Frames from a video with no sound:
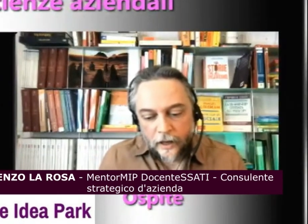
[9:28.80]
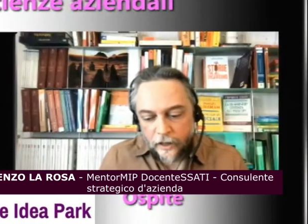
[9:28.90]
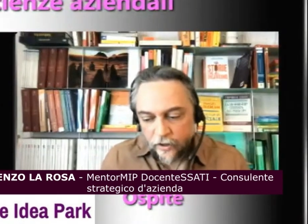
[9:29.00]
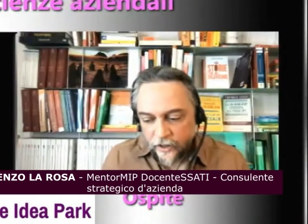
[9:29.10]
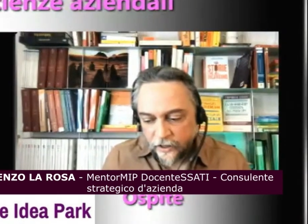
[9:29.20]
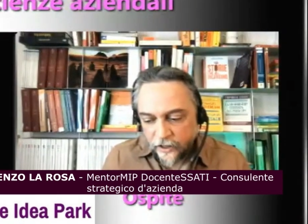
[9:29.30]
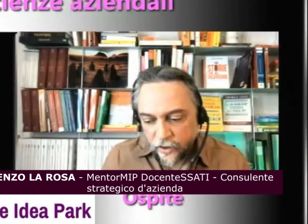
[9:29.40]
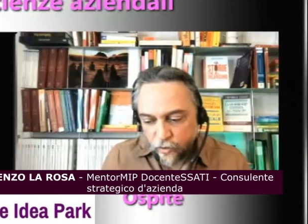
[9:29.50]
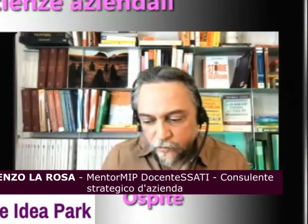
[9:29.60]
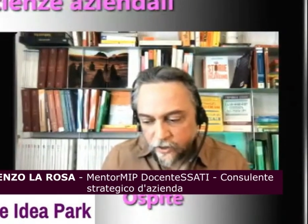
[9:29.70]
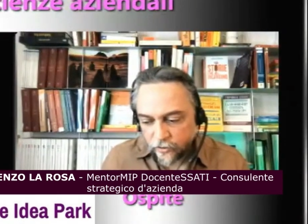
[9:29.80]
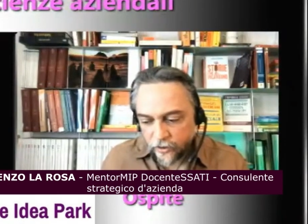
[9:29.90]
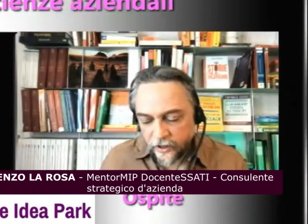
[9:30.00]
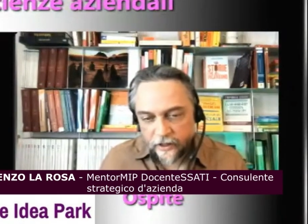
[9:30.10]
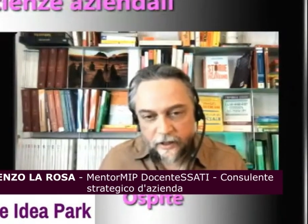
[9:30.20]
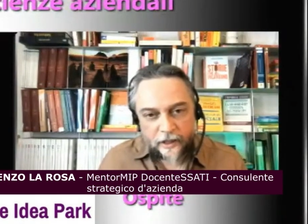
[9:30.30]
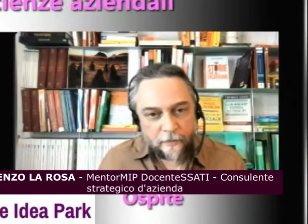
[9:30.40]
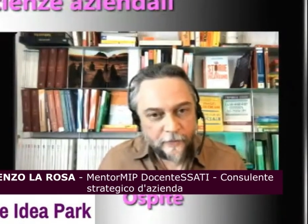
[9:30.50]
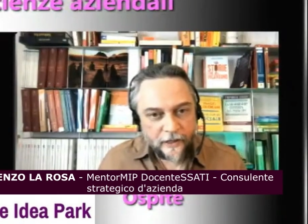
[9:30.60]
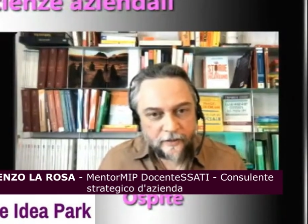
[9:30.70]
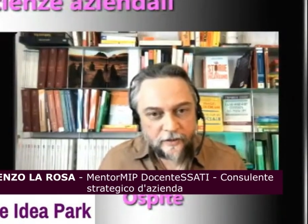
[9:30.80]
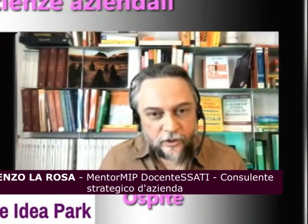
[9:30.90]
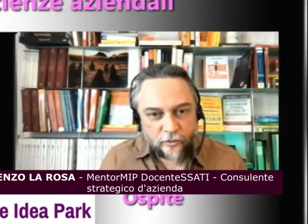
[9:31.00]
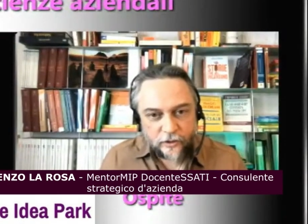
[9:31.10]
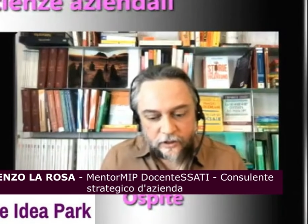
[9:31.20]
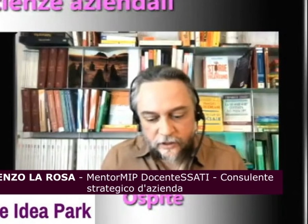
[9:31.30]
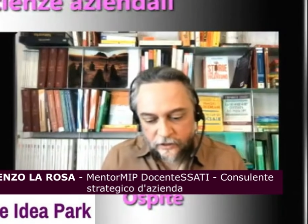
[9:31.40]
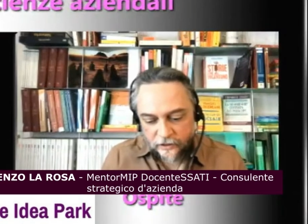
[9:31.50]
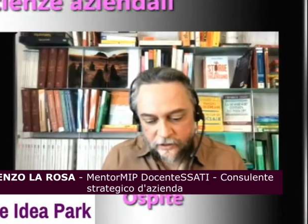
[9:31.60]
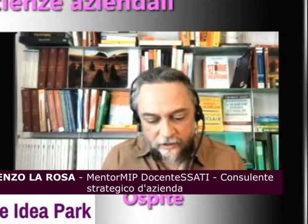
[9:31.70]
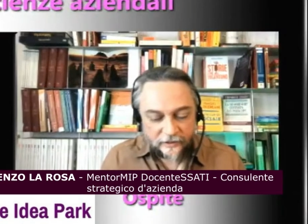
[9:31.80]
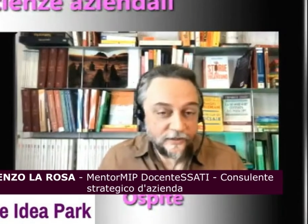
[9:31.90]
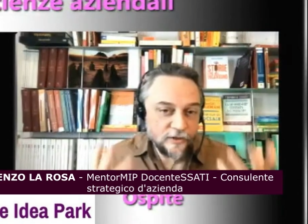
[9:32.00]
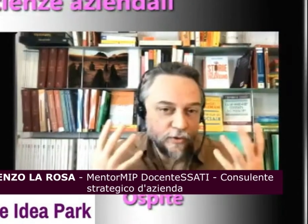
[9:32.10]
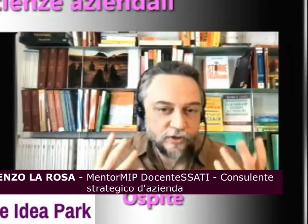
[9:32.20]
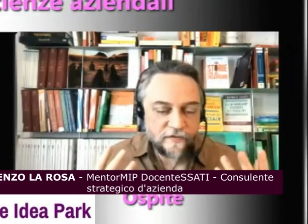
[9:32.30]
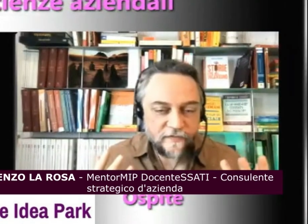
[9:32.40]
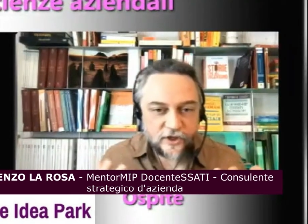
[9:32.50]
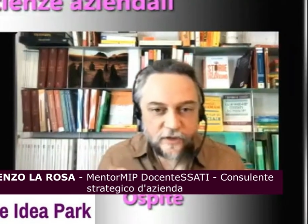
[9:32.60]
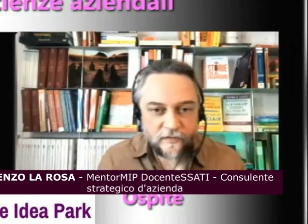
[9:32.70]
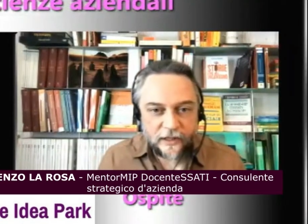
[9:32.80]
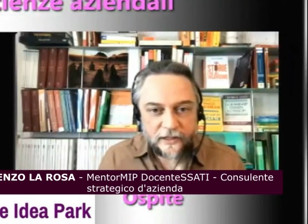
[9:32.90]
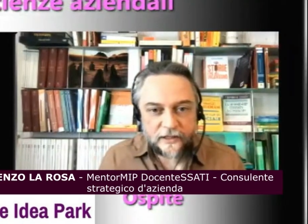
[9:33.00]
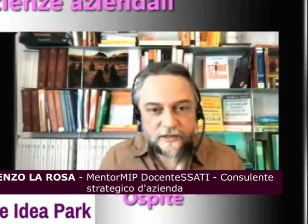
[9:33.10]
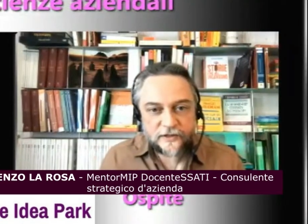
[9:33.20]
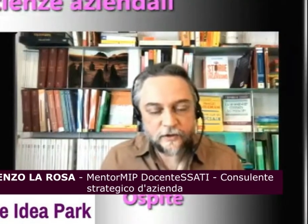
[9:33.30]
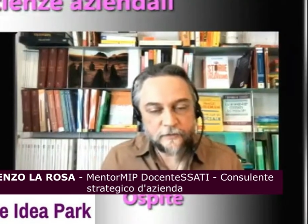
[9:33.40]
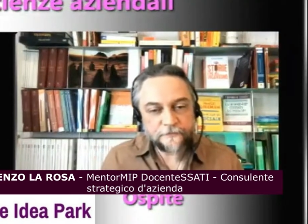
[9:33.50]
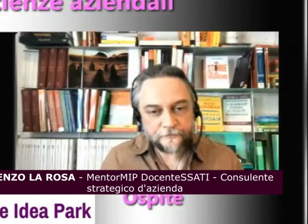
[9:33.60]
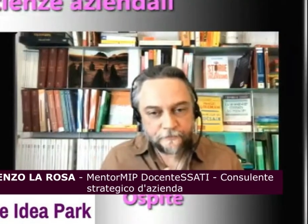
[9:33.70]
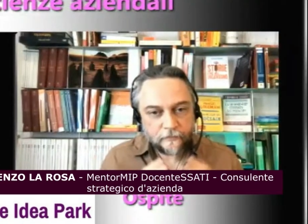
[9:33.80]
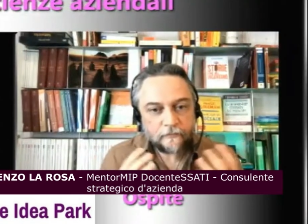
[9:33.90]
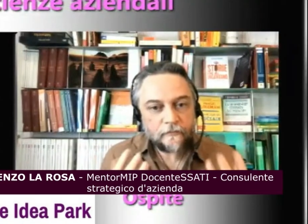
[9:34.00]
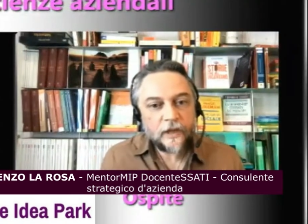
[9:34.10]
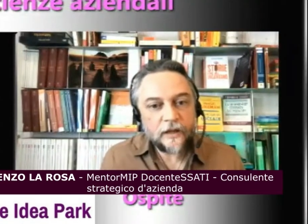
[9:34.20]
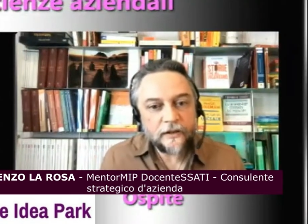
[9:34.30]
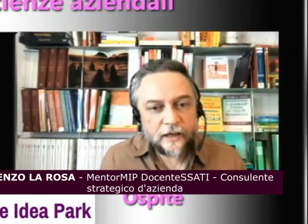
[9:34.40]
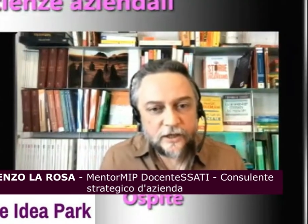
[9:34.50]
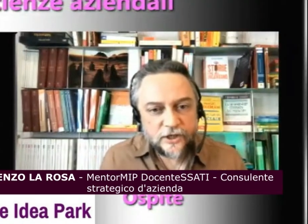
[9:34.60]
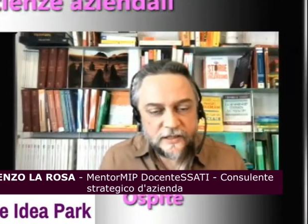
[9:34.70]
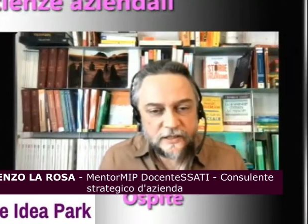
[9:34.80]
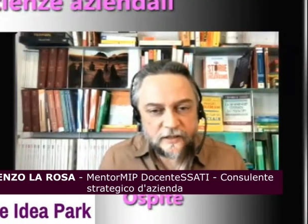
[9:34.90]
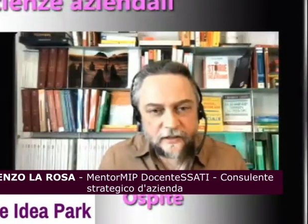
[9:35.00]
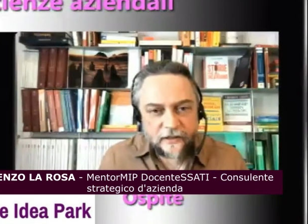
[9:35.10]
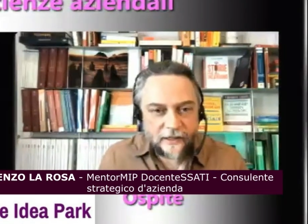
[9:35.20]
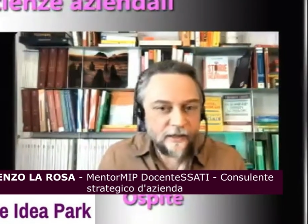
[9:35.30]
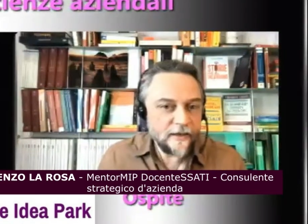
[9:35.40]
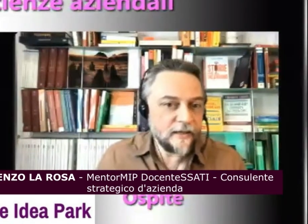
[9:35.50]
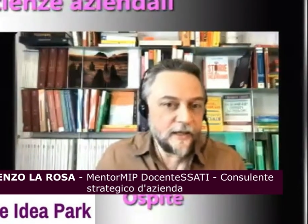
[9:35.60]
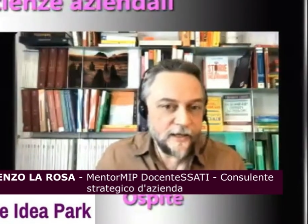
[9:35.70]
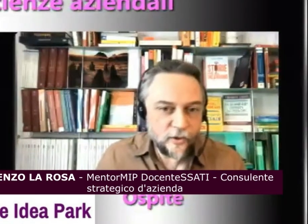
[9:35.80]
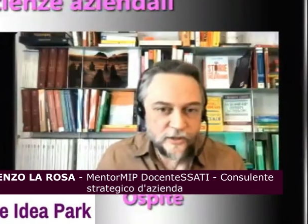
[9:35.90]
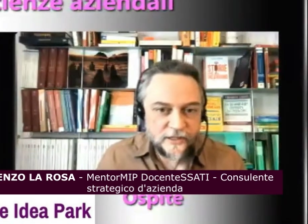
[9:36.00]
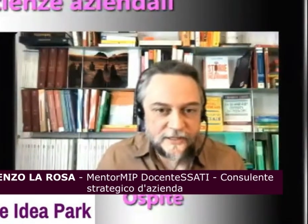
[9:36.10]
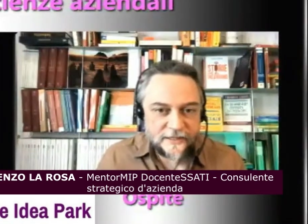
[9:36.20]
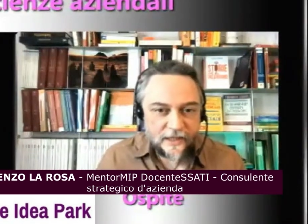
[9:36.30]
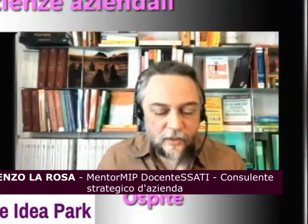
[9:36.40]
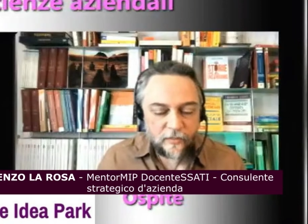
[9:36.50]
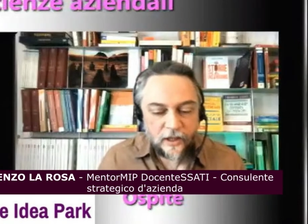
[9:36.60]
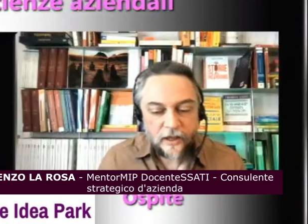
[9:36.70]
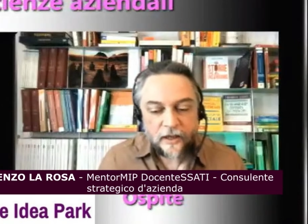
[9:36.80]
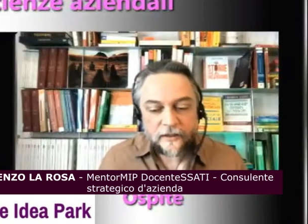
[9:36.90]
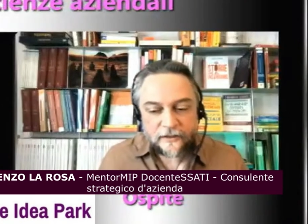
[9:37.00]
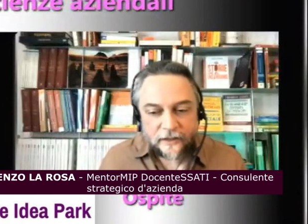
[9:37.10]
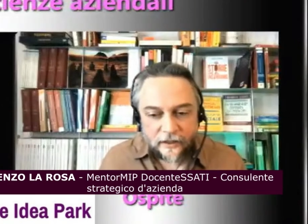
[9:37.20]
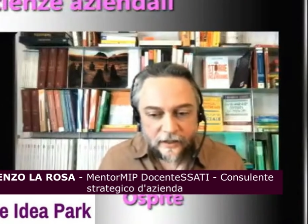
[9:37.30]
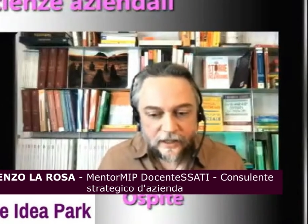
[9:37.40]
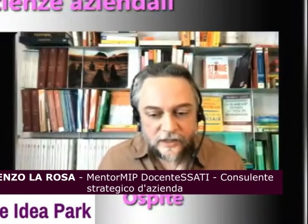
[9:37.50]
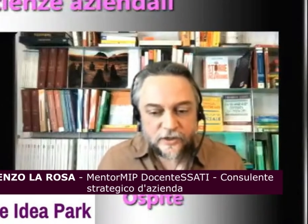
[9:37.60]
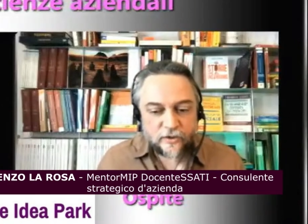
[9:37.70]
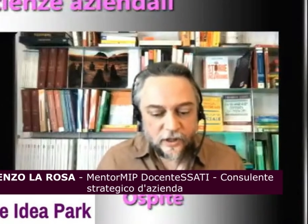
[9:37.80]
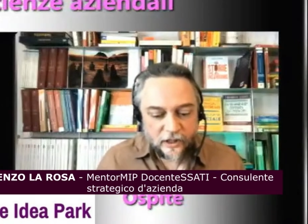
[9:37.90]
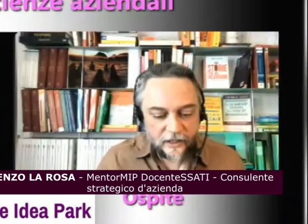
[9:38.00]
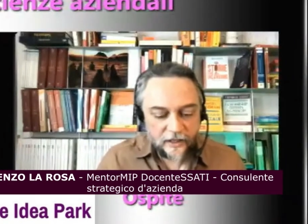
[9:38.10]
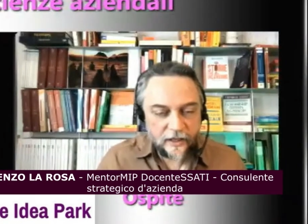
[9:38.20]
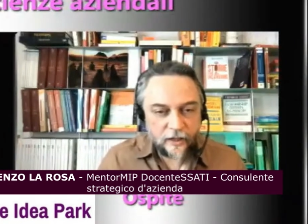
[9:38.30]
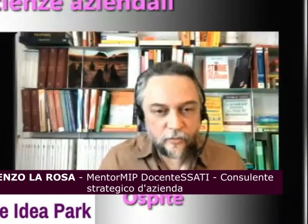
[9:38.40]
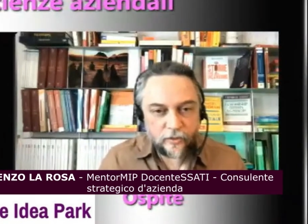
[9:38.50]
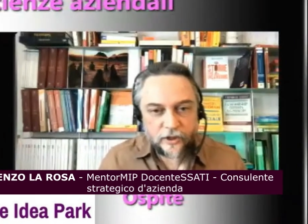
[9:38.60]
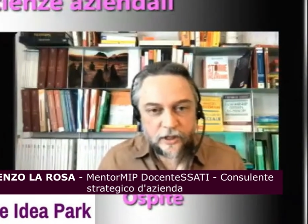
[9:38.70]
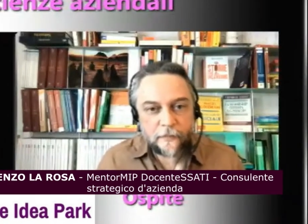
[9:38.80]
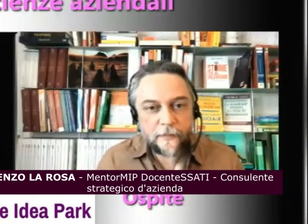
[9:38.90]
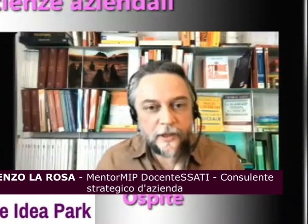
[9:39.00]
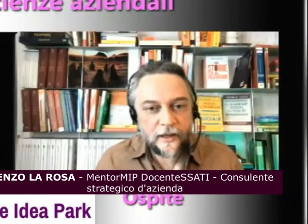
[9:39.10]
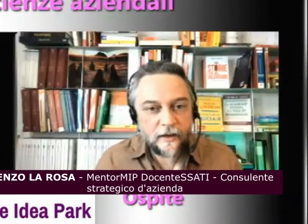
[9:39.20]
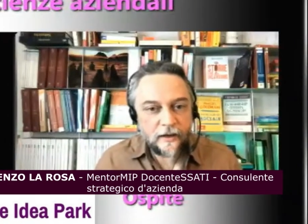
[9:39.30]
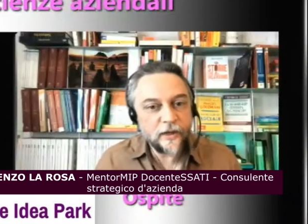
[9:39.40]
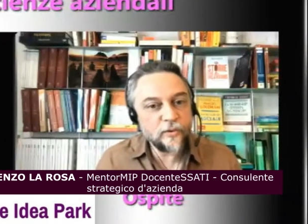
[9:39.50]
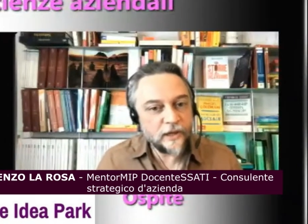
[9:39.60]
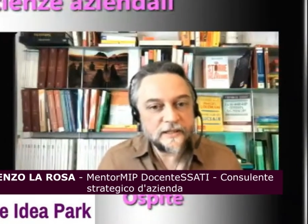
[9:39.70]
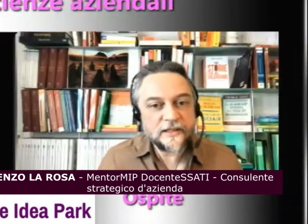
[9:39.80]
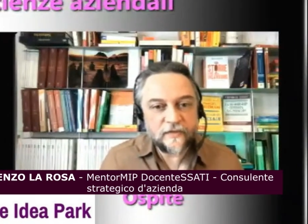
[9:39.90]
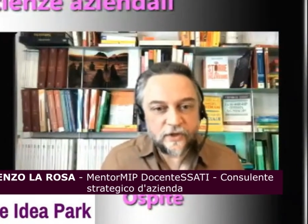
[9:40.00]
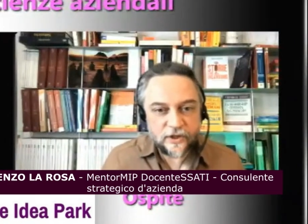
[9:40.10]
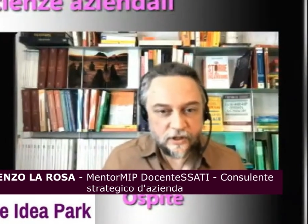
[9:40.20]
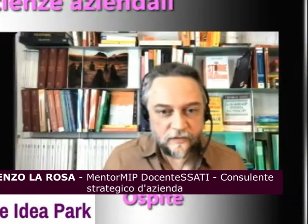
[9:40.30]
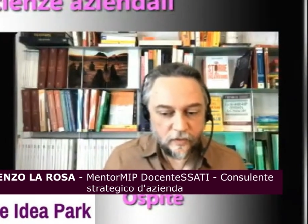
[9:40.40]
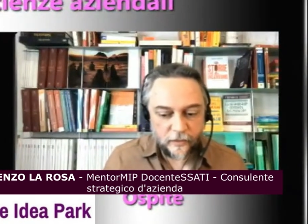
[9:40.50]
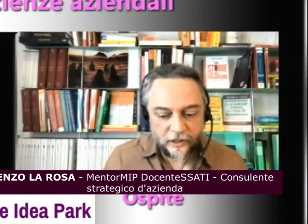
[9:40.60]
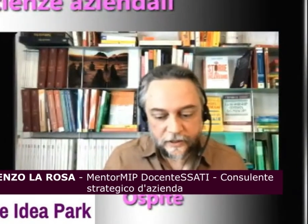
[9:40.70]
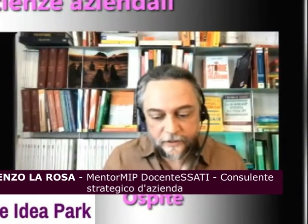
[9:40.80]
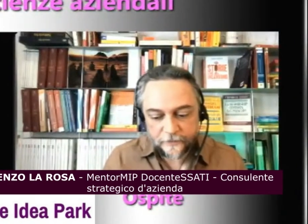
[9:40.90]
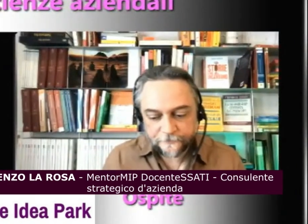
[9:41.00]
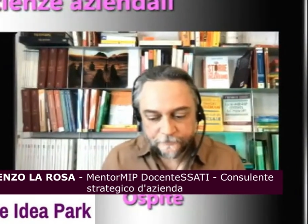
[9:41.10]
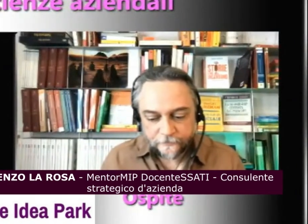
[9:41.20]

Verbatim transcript: Allora, l'incubatore è parte di quel discorso che facevo all'inizio della necessità di creare degli ecosistemi, delle relazioni e dei network per aiutarsi vicendevolmente.